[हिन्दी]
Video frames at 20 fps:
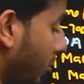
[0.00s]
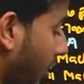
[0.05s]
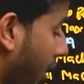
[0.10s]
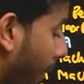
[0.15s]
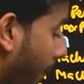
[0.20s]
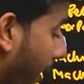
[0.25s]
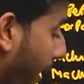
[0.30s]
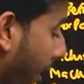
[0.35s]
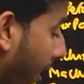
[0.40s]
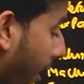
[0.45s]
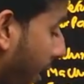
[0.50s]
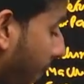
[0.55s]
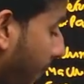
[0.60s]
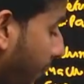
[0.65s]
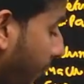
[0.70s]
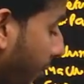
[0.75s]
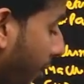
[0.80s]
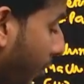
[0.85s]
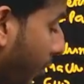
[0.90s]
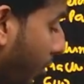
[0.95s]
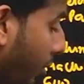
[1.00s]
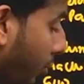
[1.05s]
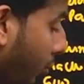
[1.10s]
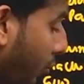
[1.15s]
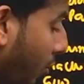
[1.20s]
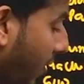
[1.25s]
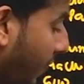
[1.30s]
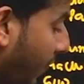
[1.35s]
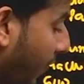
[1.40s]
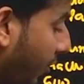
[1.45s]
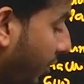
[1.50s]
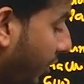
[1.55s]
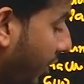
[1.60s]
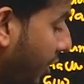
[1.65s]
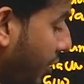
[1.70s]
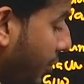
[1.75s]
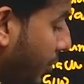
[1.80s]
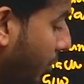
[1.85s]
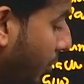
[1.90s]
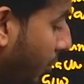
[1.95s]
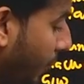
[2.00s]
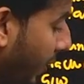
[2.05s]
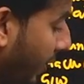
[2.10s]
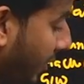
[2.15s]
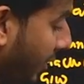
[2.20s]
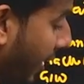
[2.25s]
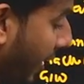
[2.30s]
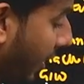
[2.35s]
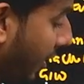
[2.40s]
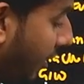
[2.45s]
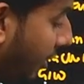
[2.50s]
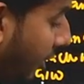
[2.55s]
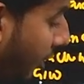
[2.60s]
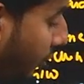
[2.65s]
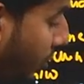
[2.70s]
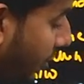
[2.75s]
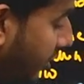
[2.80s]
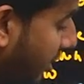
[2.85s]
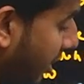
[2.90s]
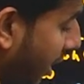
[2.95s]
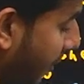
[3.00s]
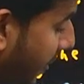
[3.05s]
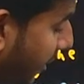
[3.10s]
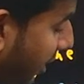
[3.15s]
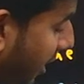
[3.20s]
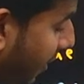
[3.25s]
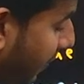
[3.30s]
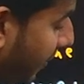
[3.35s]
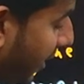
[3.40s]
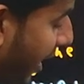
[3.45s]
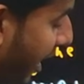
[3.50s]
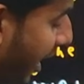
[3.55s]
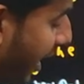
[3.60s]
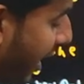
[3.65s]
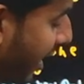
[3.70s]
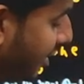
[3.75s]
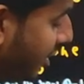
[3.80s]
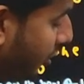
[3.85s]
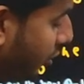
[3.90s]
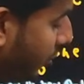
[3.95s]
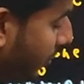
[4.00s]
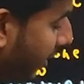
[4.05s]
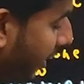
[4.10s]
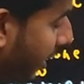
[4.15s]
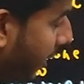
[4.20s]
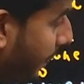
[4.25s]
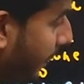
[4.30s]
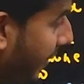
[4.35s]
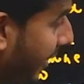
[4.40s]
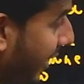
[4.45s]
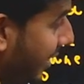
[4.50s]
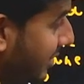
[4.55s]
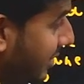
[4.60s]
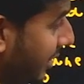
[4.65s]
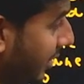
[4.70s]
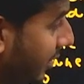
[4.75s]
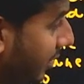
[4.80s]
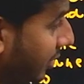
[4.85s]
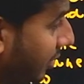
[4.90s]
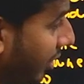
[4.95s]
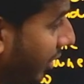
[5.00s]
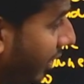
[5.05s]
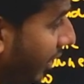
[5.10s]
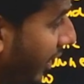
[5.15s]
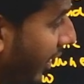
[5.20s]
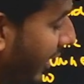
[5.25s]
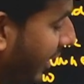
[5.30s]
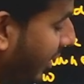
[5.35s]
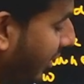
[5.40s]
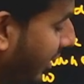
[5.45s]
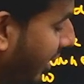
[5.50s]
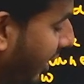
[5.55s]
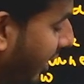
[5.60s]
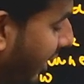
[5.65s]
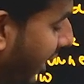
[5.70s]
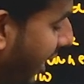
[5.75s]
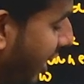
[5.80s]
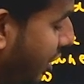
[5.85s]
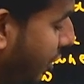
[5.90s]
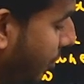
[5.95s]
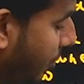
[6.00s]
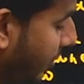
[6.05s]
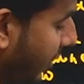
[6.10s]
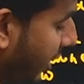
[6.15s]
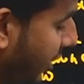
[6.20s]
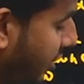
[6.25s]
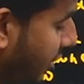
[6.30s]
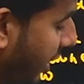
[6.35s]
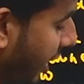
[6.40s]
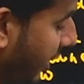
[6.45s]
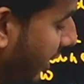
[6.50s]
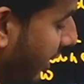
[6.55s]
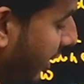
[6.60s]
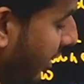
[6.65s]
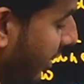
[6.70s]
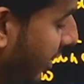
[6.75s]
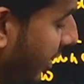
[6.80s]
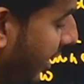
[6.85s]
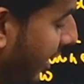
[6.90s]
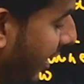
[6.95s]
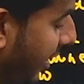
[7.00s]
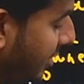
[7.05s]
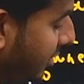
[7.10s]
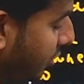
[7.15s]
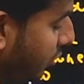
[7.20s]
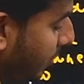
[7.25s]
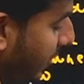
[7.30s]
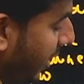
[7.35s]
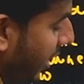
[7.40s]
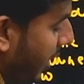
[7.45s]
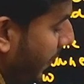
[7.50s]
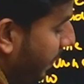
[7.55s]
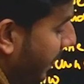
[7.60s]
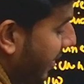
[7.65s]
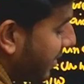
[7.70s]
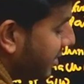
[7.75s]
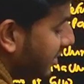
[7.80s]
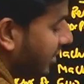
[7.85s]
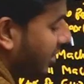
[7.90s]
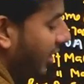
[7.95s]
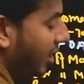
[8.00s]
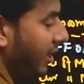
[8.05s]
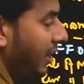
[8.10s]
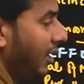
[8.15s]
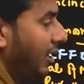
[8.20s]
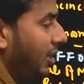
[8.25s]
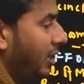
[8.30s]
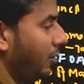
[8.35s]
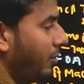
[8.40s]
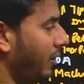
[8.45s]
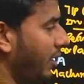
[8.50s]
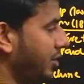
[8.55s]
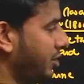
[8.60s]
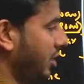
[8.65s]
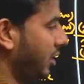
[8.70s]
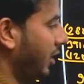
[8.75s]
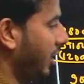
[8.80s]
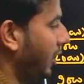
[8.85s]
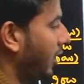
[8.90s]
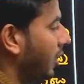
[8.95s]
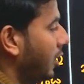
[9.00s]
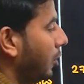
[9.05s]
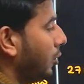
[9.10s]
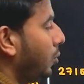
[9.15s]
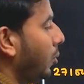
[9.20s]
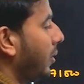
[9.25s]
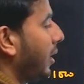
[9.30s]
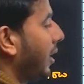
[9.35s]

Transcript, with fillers: कमाया और 240 शुरू में था तो इसका मतलब आज तुम्हारे पास 380 कैश होना चाहिए आज तुम्हारे पास 380 होना चाहिए तो क्या